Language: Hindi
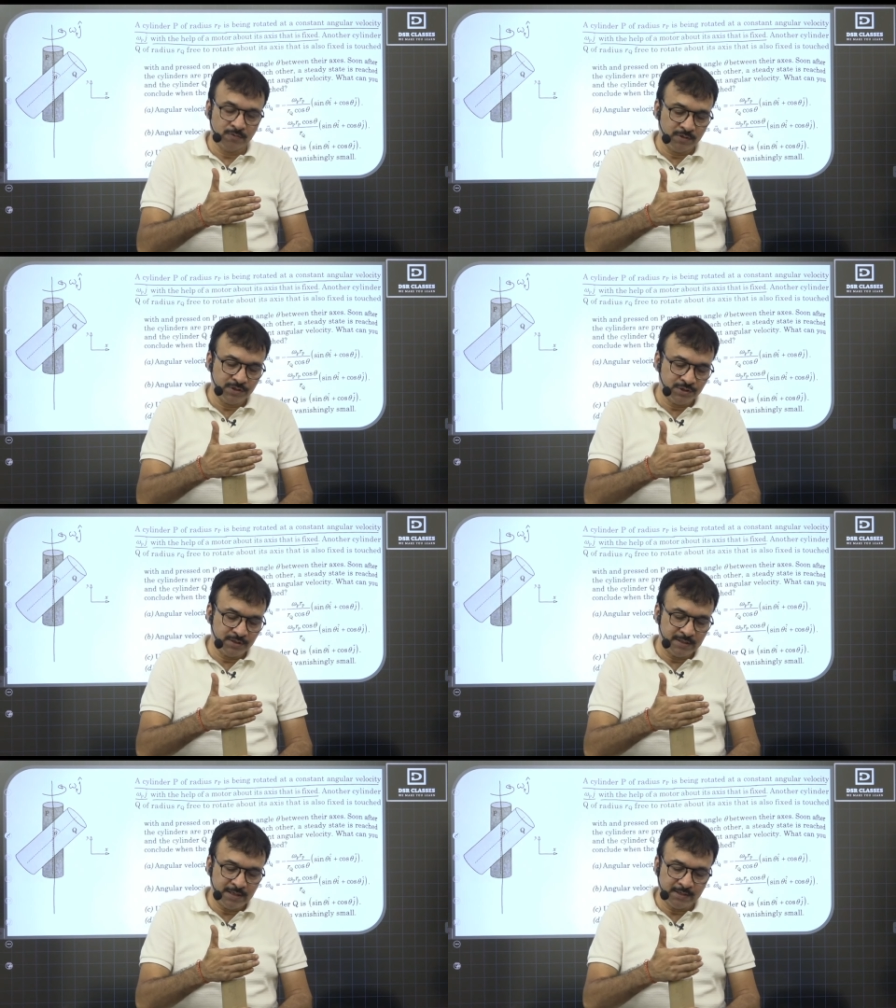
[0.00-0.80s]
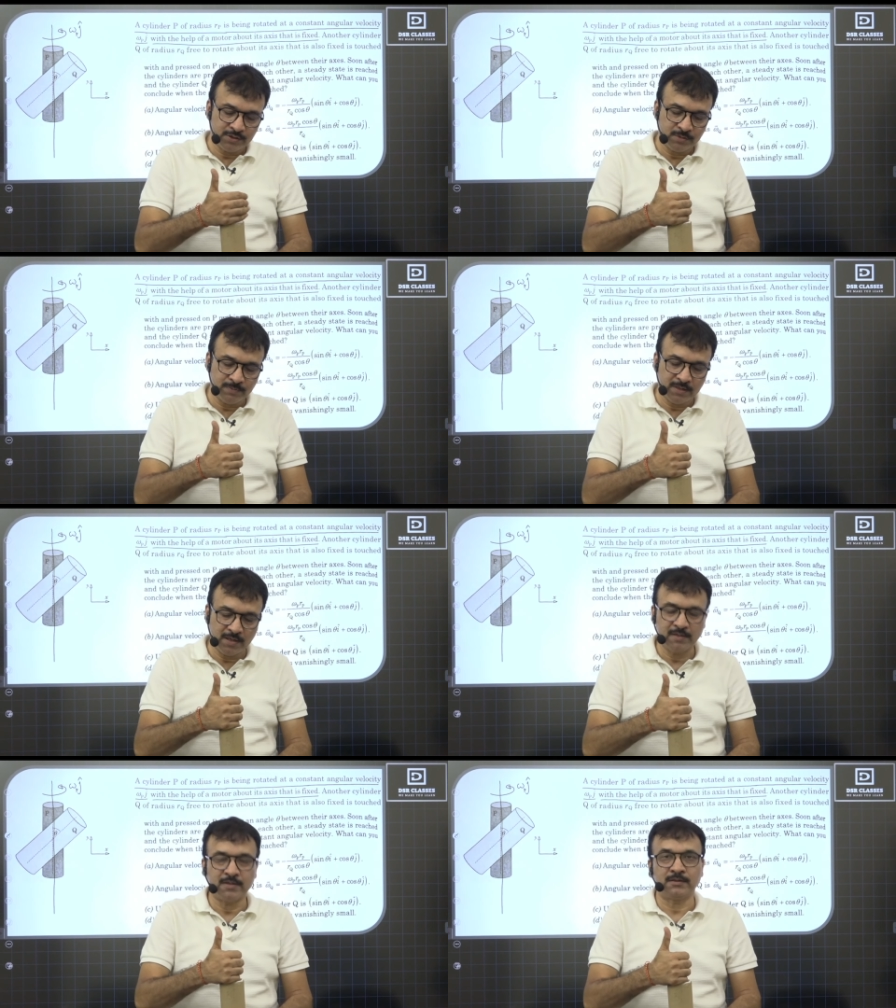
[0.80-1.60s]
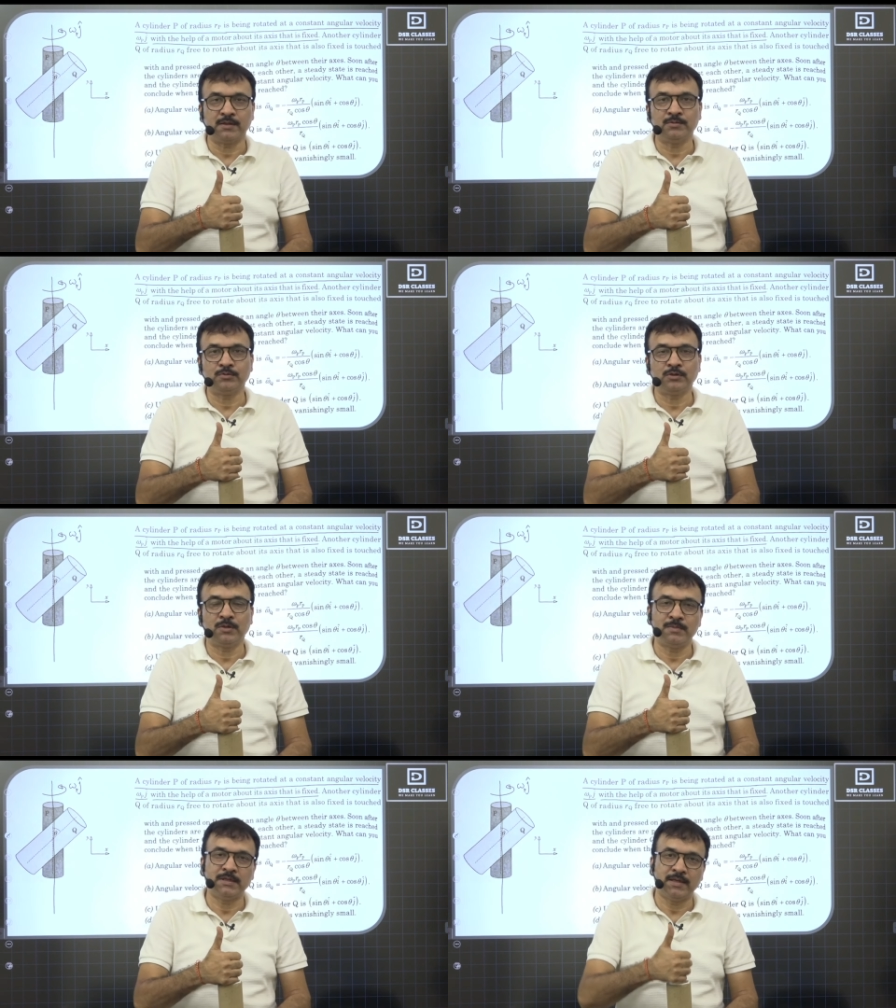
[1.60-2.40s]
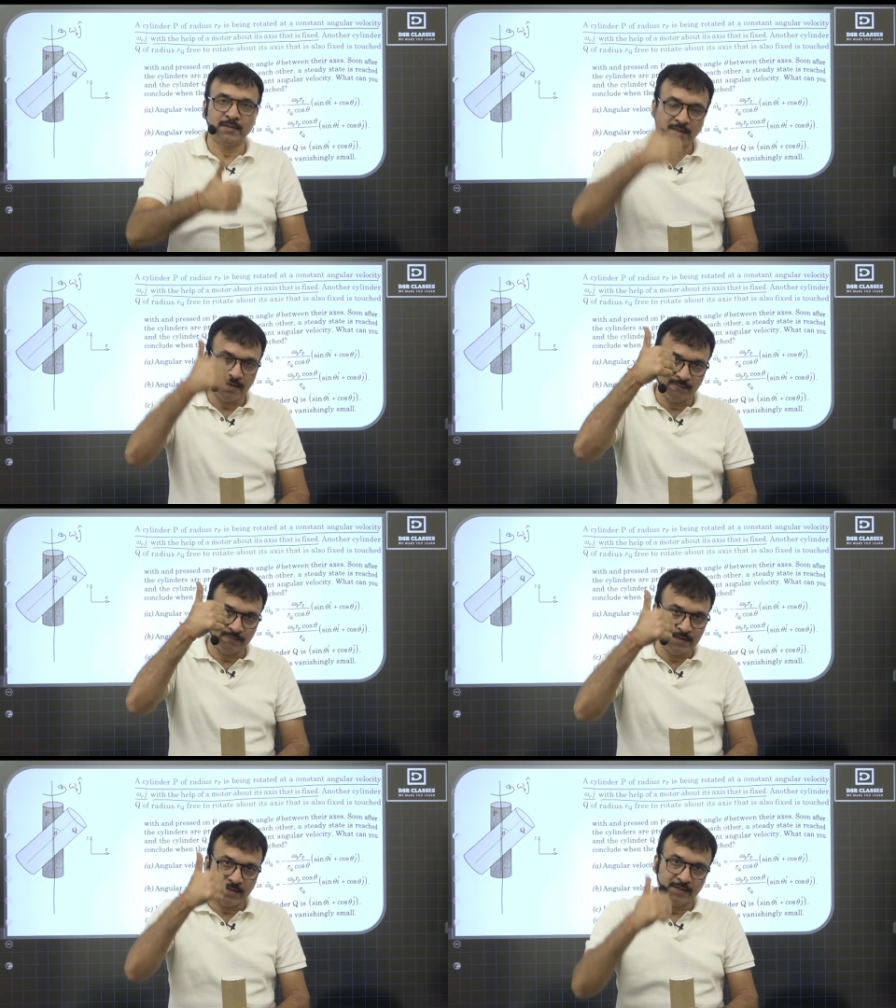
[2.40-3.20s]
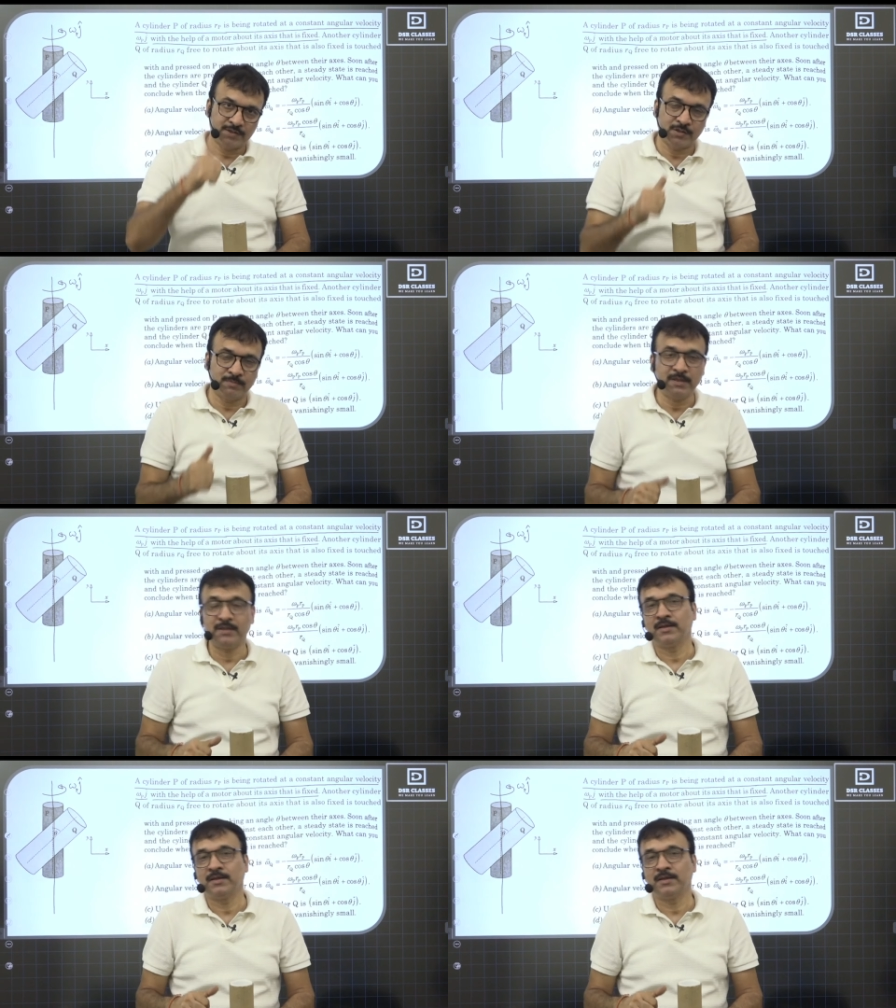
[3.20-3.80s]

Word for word: रोटेशन की डायरेक्शन में कर्ल करता हूँ तो थम आ जाएगा अपर डायरेक्शन में